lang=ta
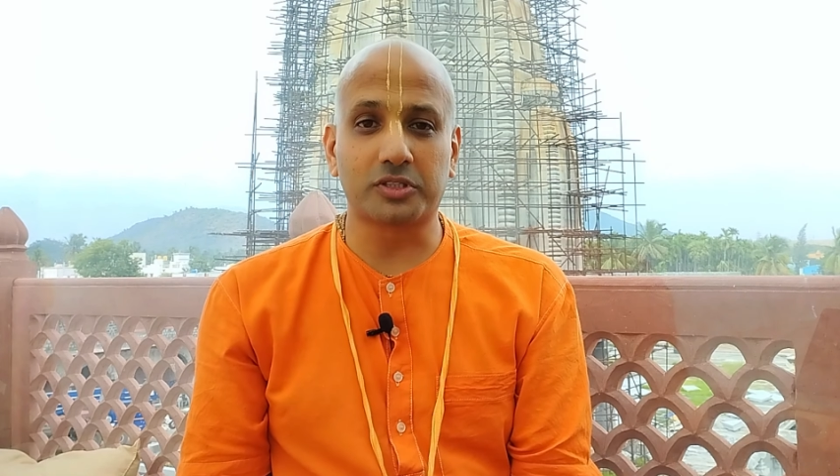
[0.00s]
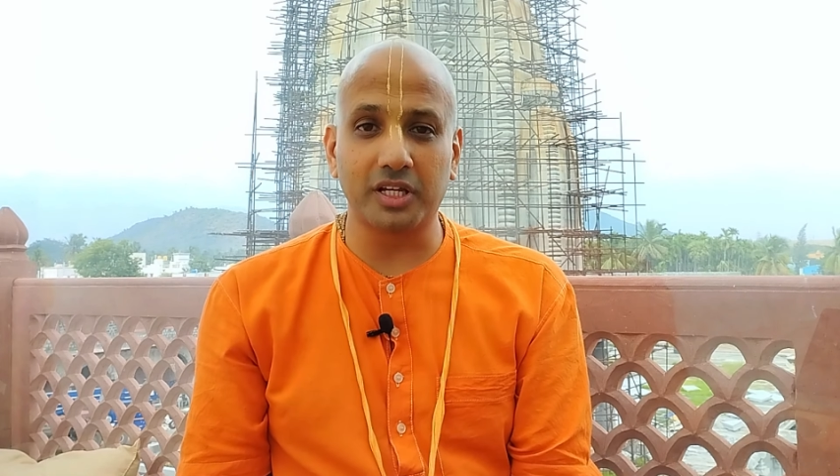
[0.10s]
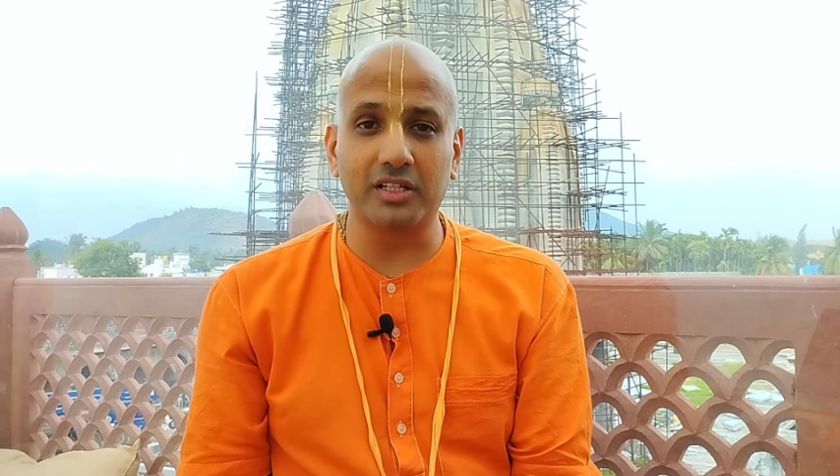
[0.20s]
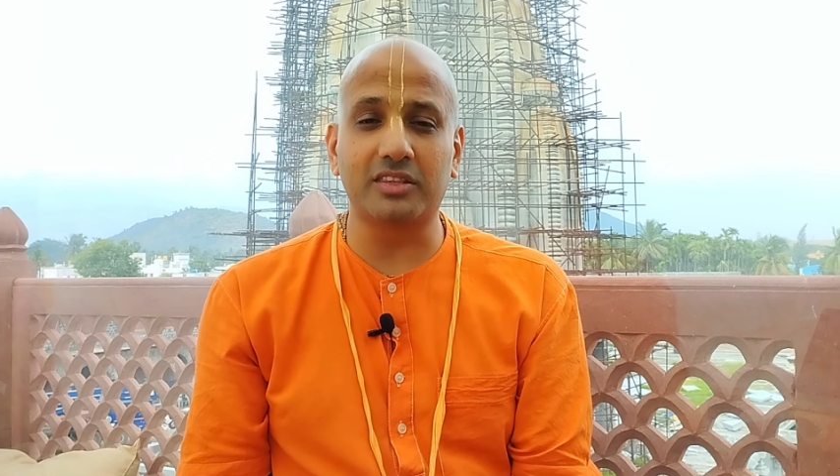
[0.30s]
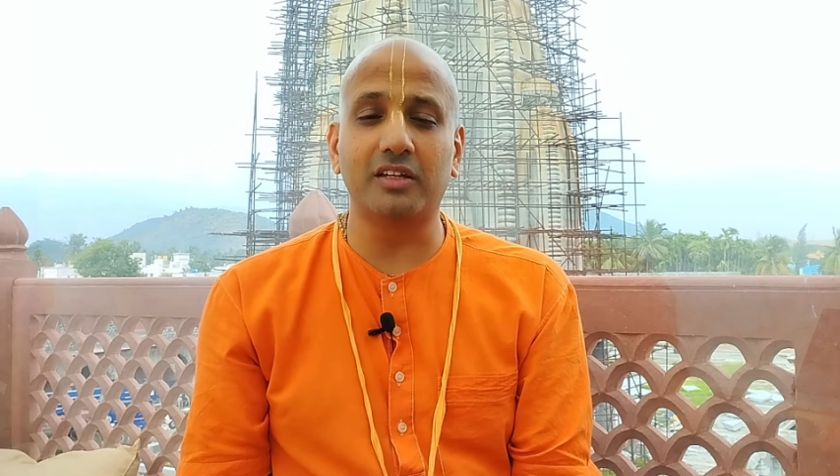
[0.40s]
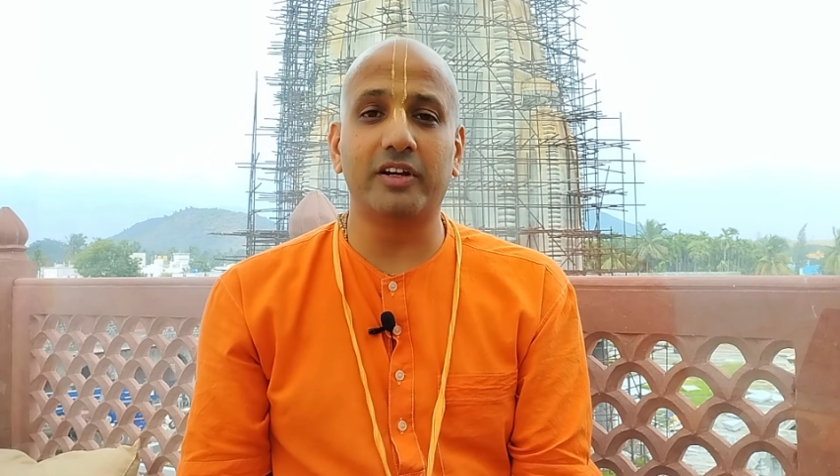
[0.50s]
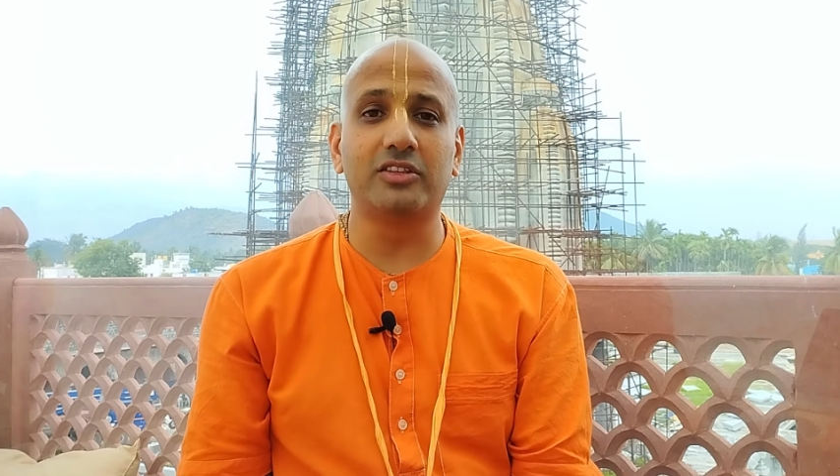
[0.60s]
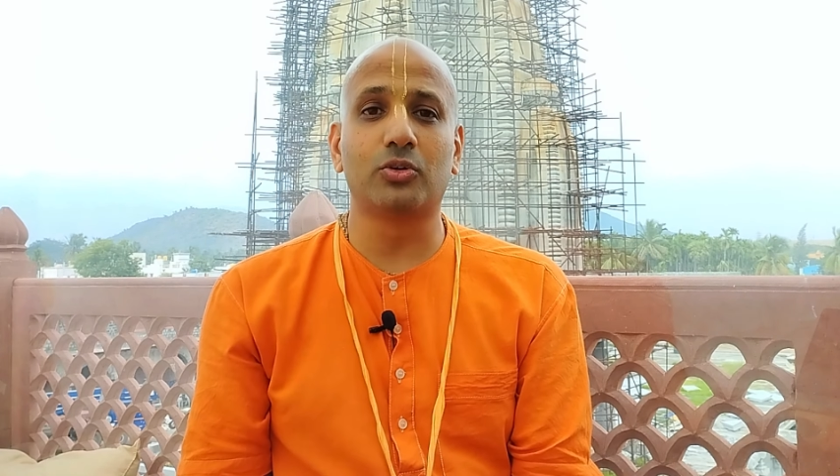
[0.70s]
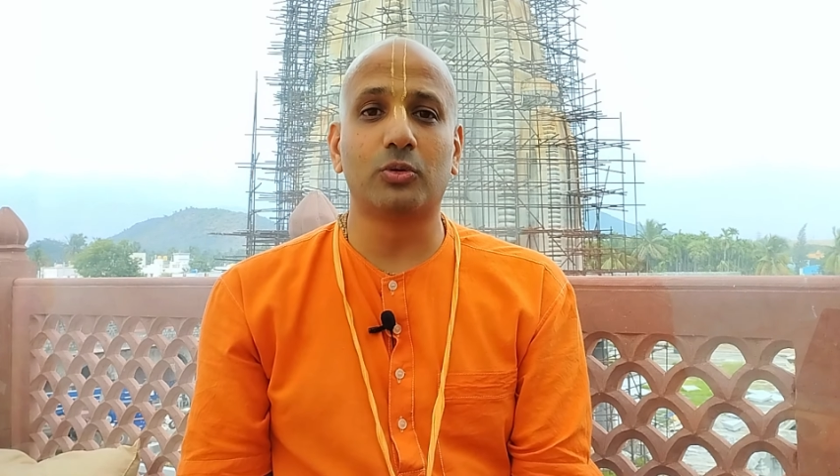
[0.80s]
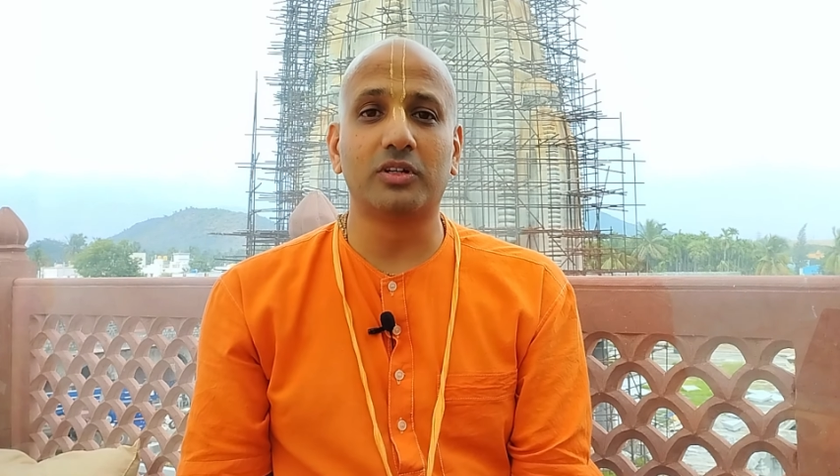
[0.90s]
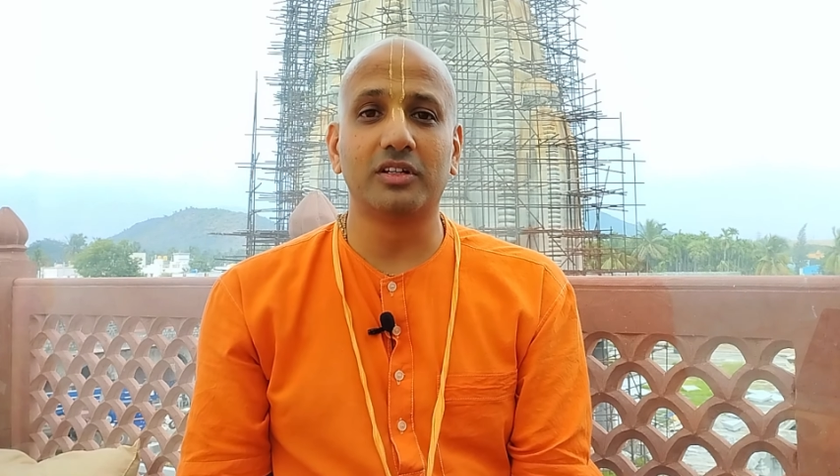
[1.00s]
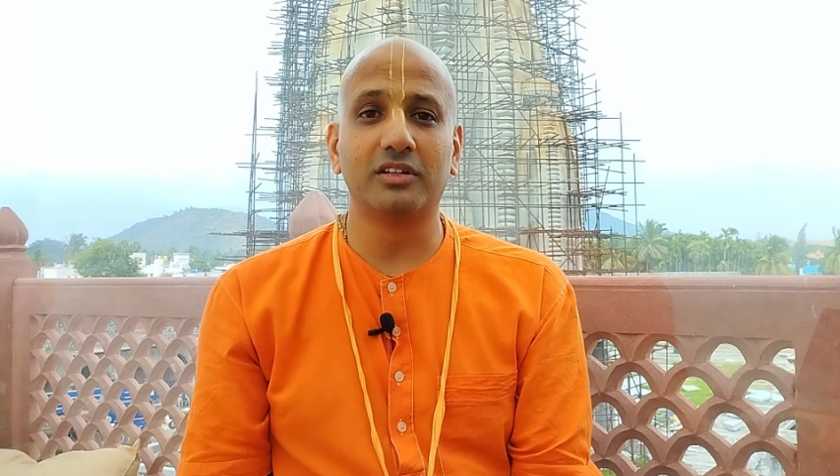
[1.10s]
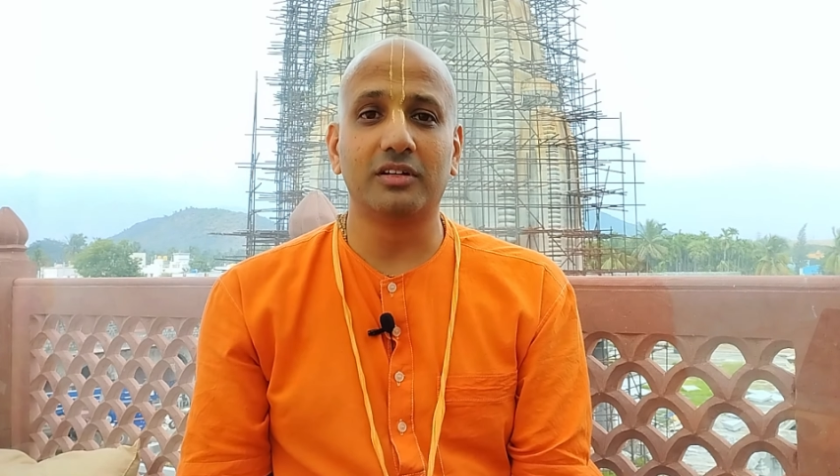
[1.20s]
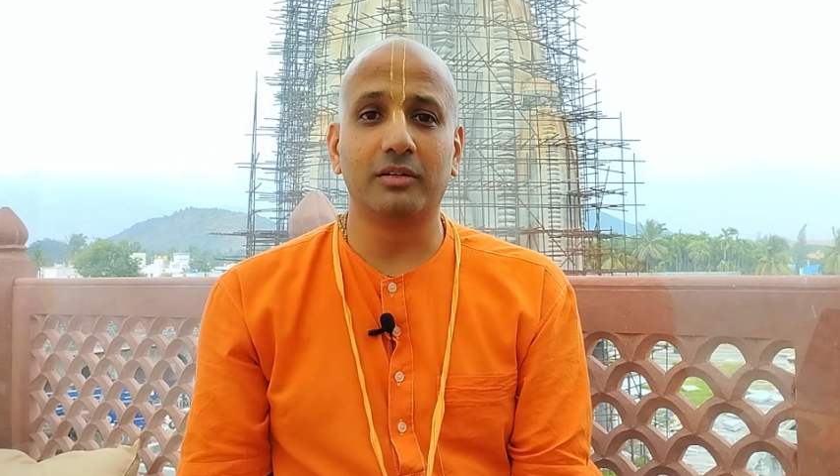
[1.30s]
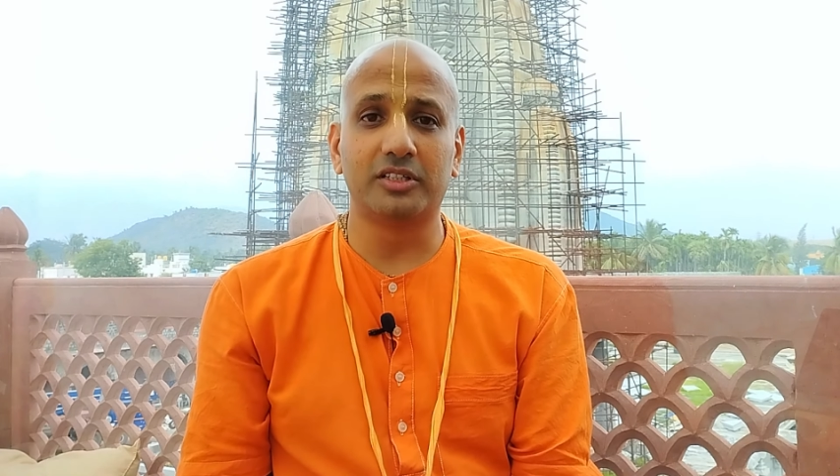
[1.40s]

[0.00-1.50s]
புஸ்தகத்தை வைத்துக்கொண்டு